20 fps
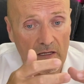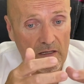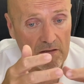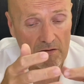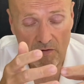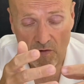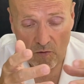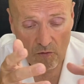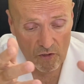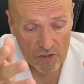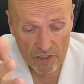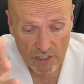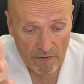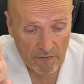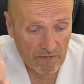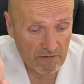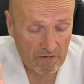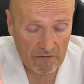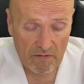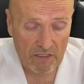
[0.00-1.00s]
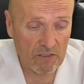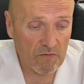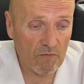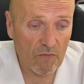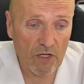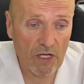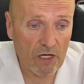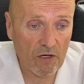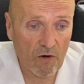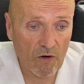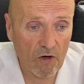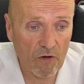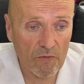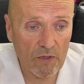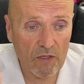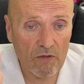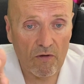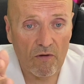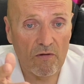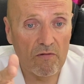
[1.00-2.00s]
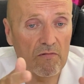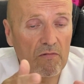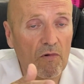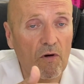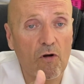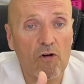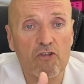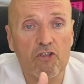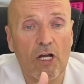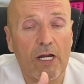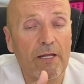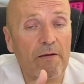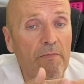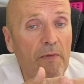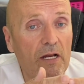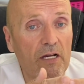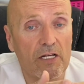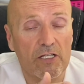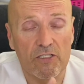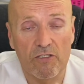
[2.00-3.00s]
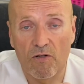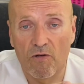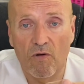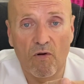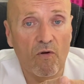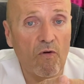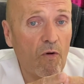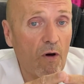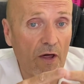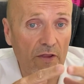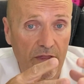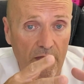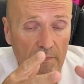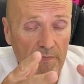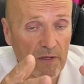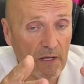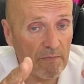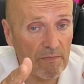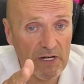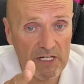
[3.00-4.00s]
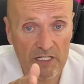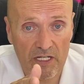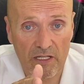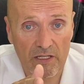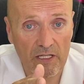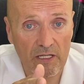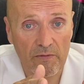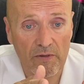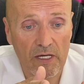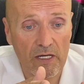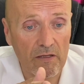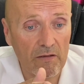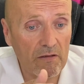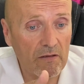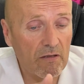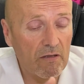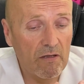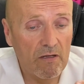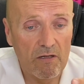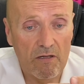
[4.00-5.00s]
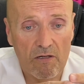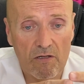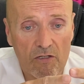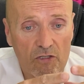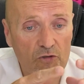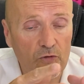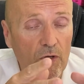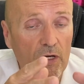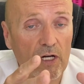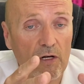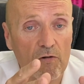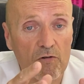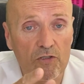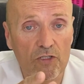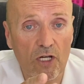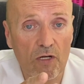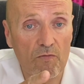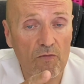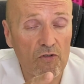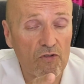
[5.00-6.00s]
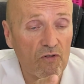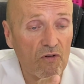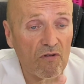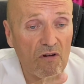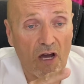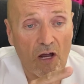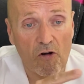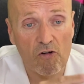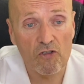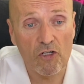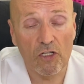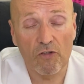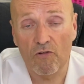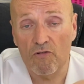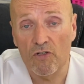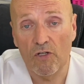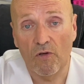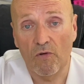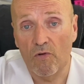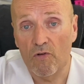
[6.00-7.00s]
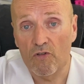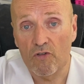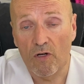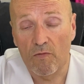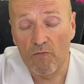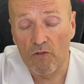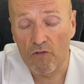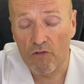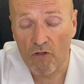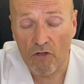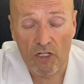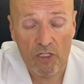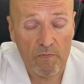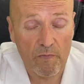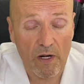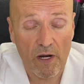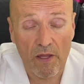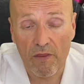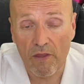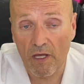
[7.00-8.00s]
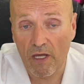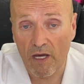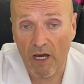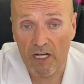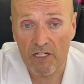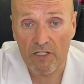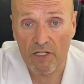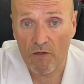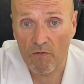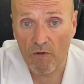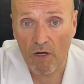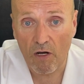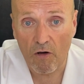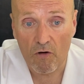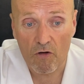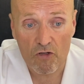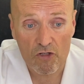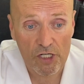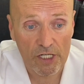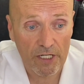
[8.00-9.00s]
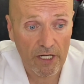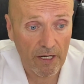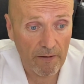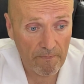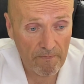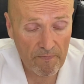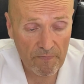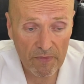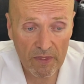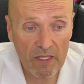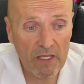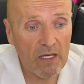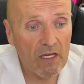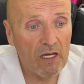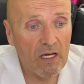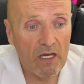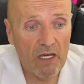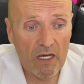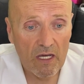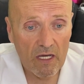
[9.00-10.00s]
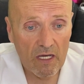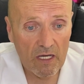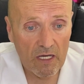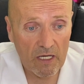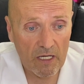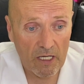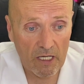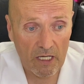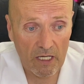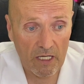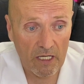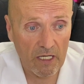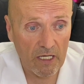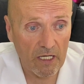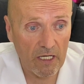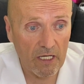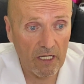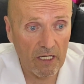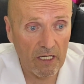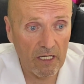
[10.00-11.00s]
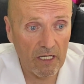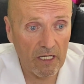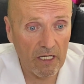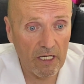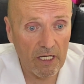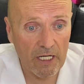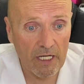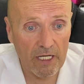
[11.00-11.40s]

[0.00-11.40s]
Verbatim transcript: No cuesta, es muy económico. Los animales lo aceptan bastante bien, suele gustar mucho, a los gatos incluso a muchos les parece hasta una golosina y,